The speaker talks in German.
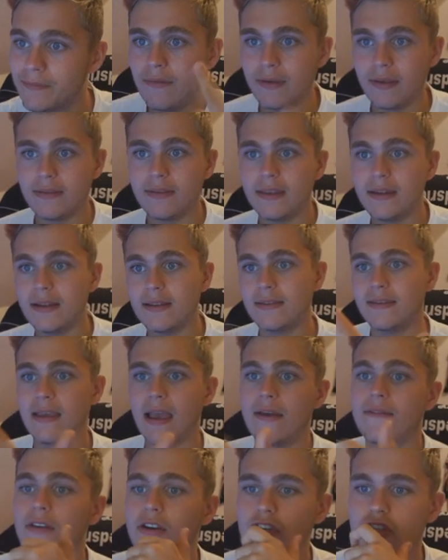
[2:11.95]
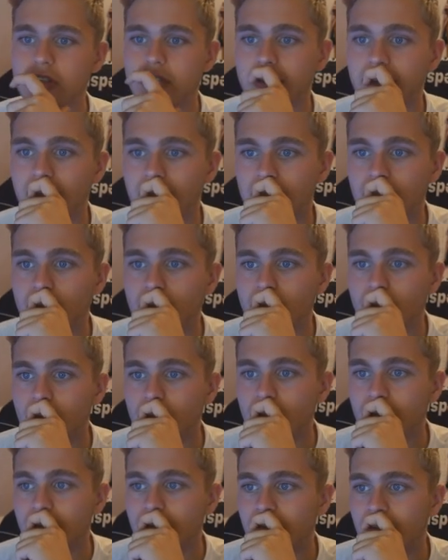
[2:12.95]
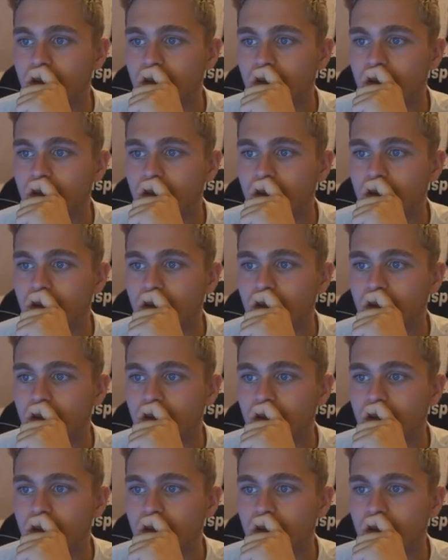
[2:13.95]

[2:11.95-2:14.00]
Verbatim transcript: Wir sehen jetzt hier einfach Standardmodus